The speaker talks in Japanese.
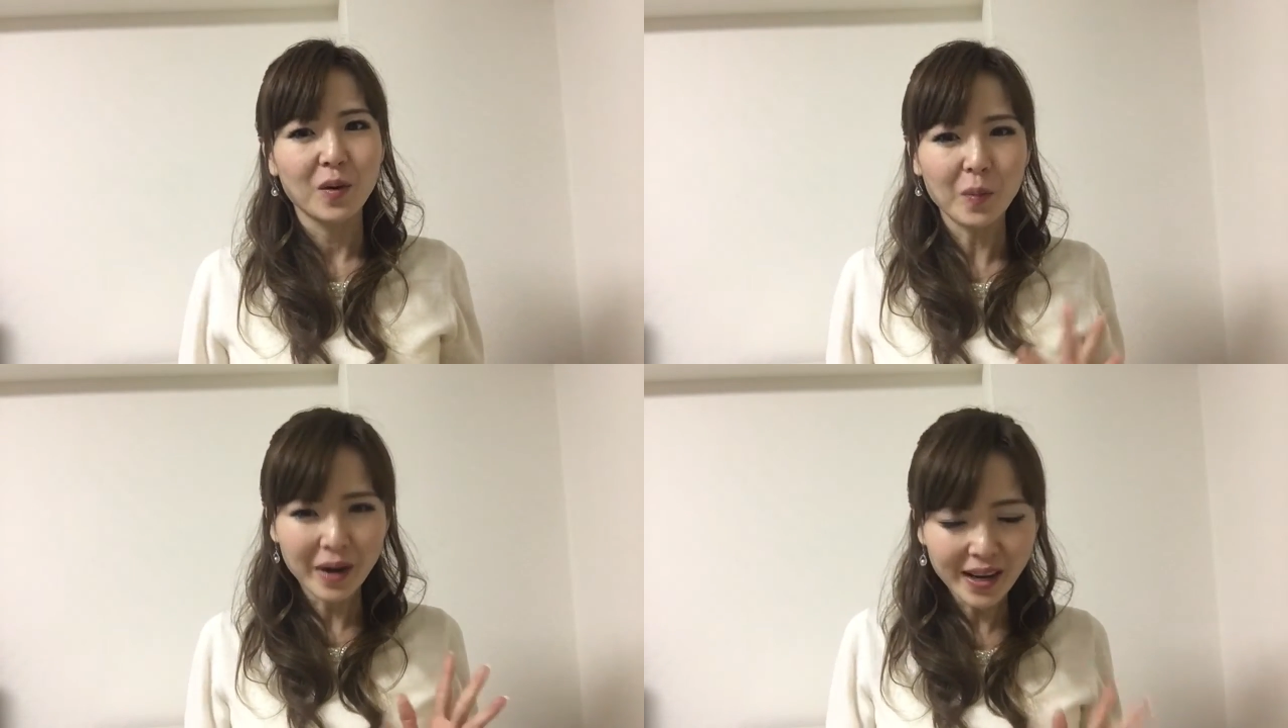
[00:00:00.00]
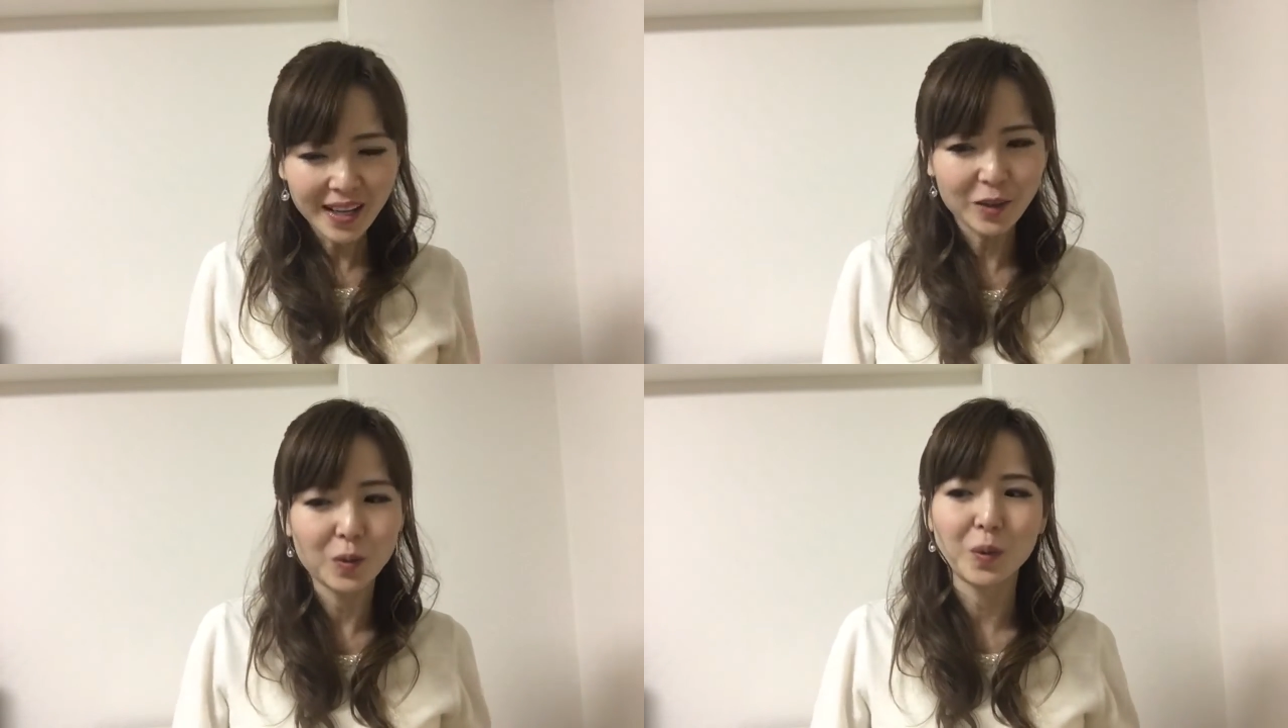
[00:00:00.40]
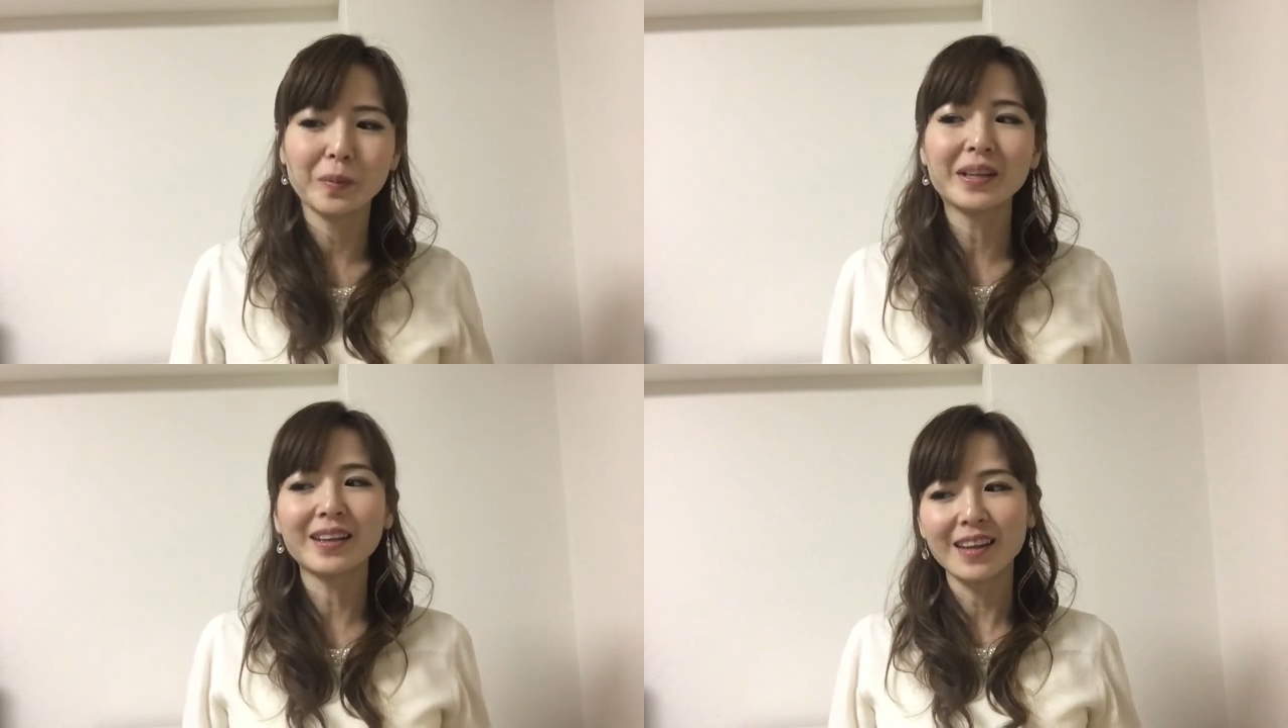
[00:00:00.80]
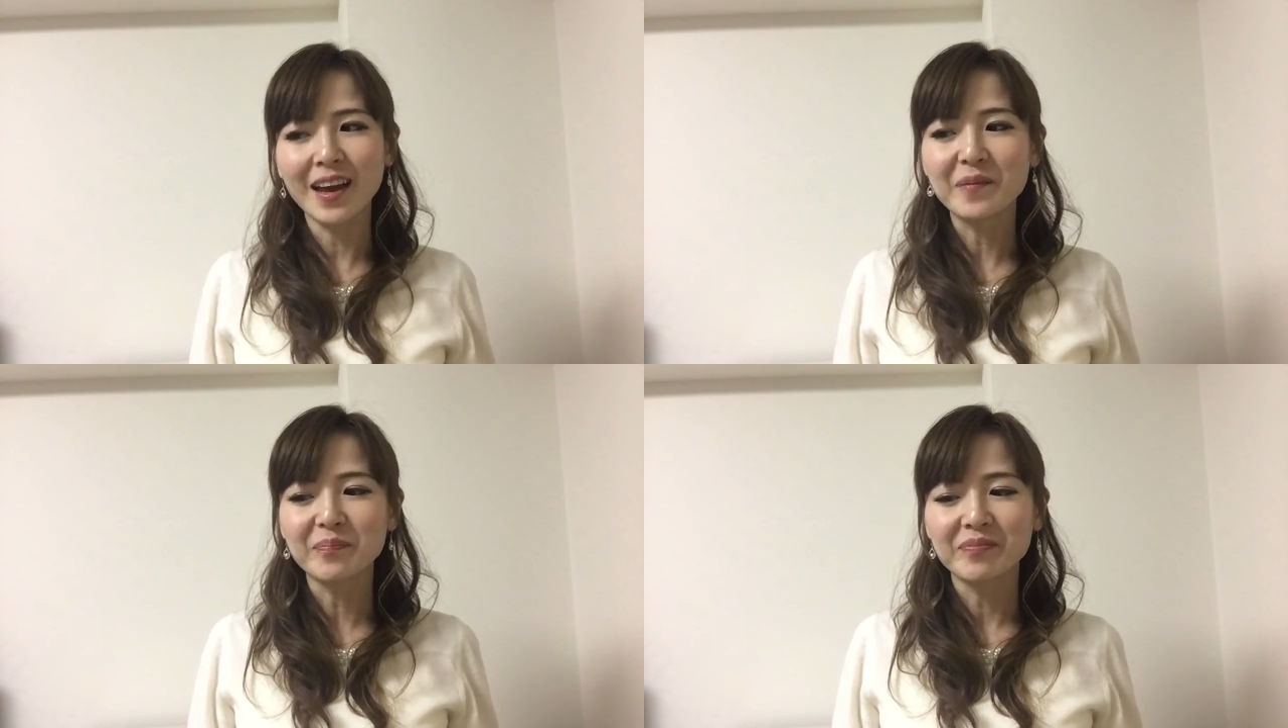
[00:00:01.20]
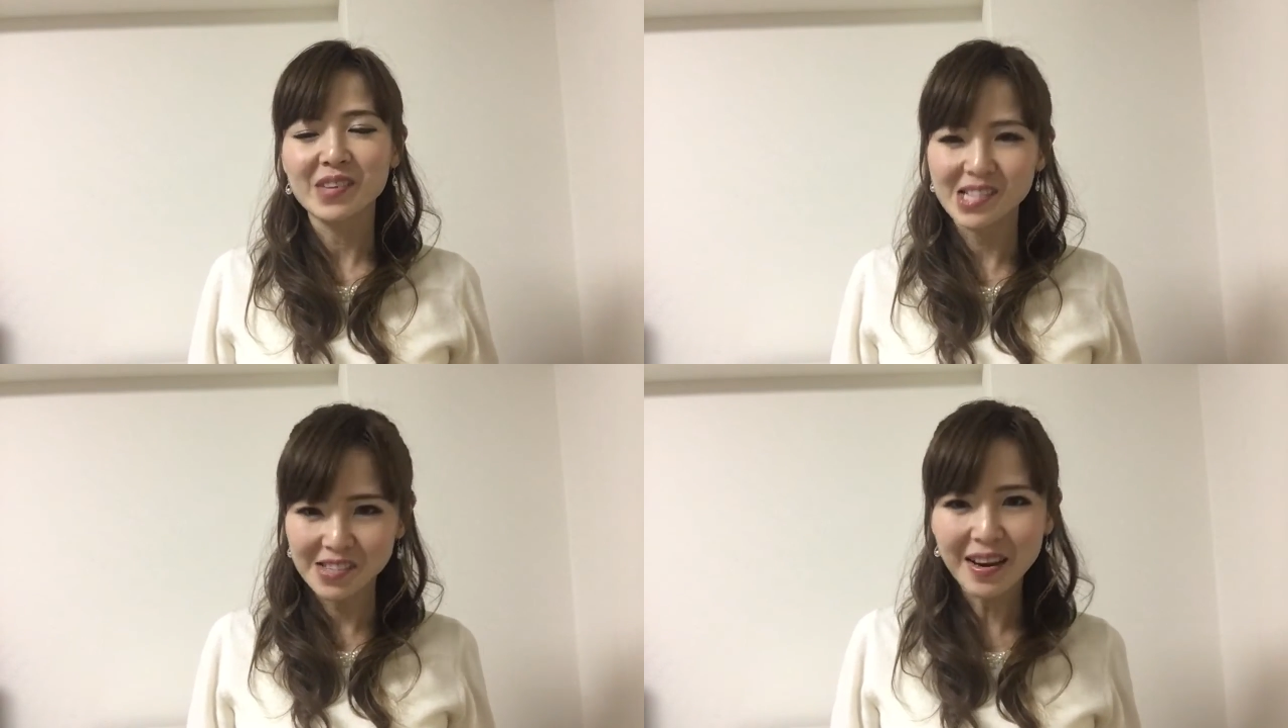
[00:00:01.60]
細かいところ見てて、
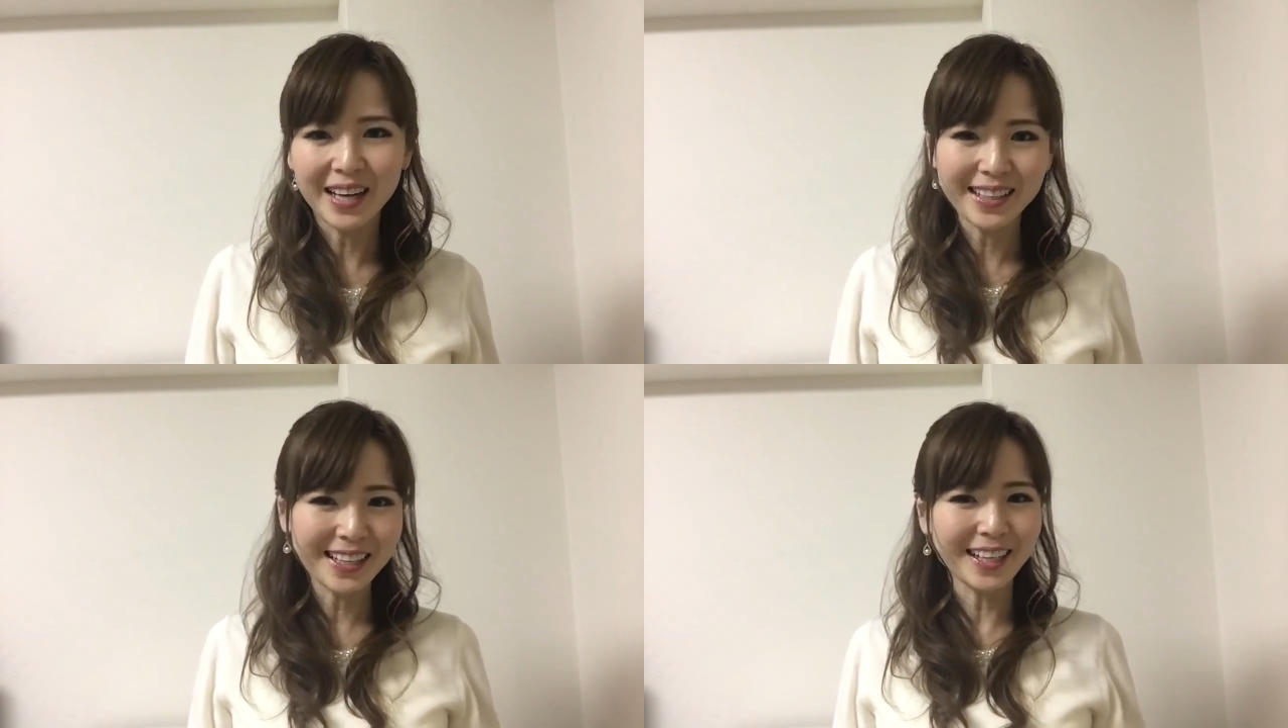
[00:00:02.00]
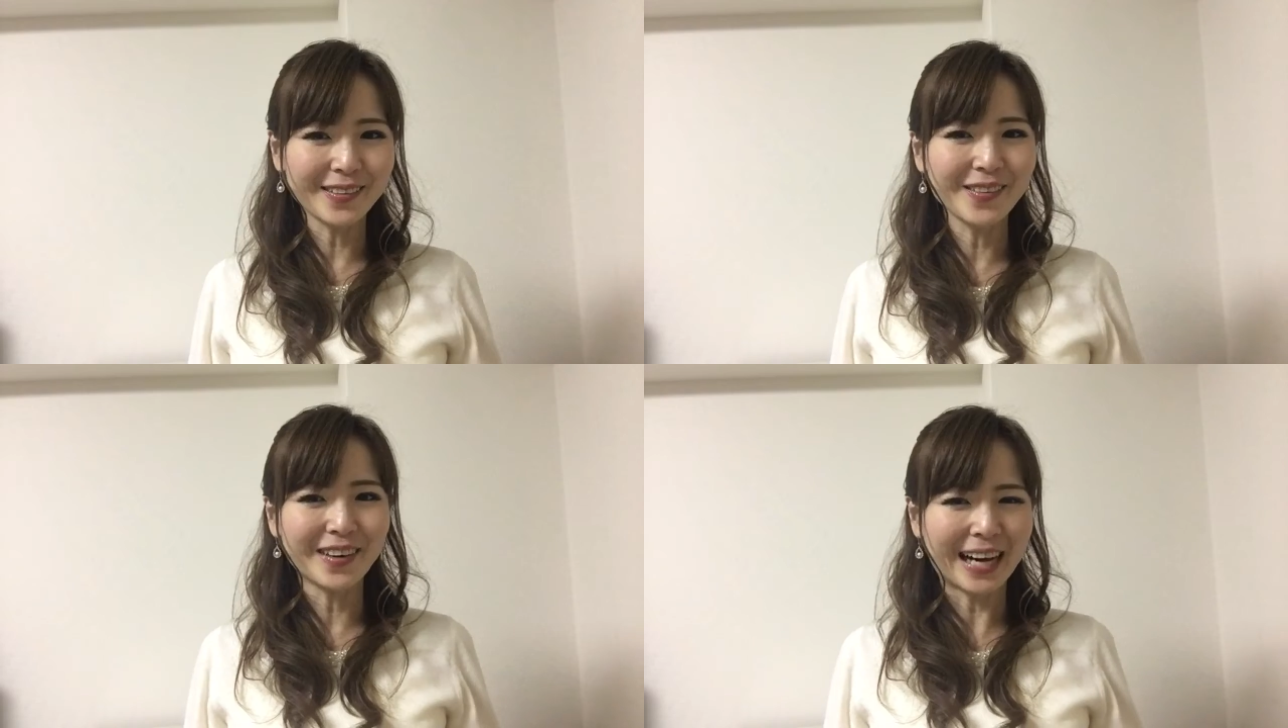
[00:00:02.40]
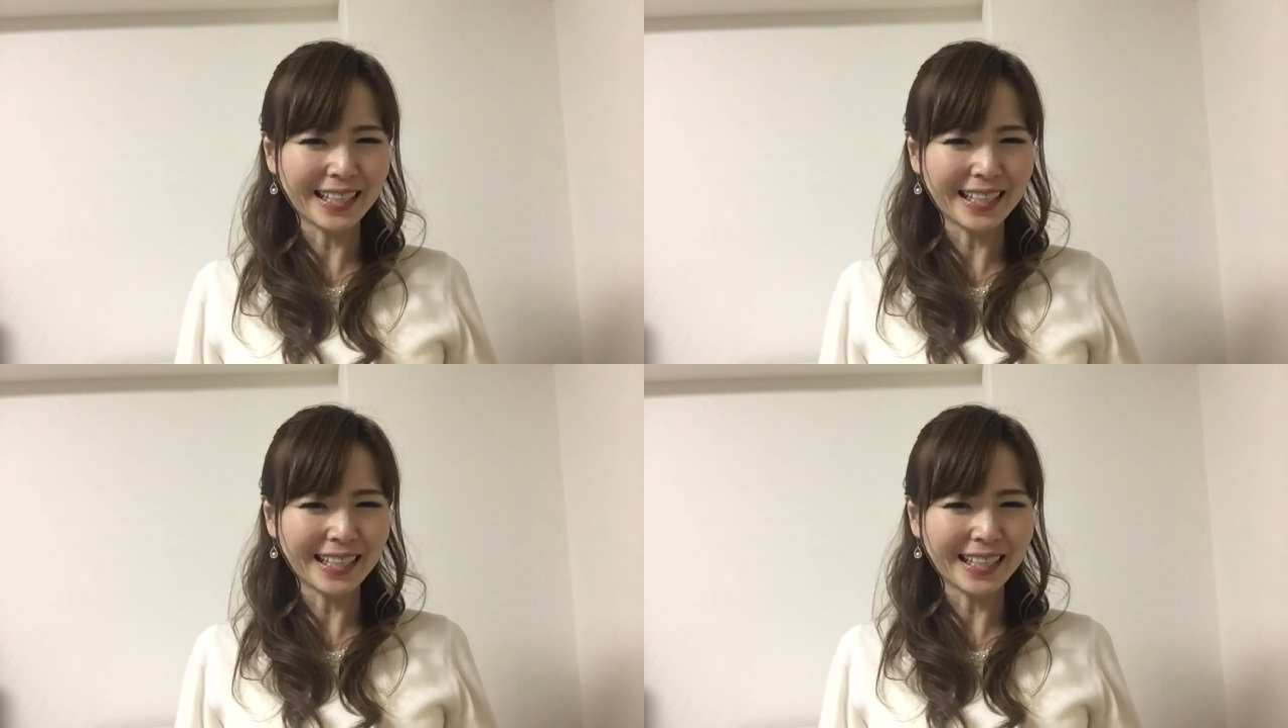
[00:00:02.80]
実はあなたの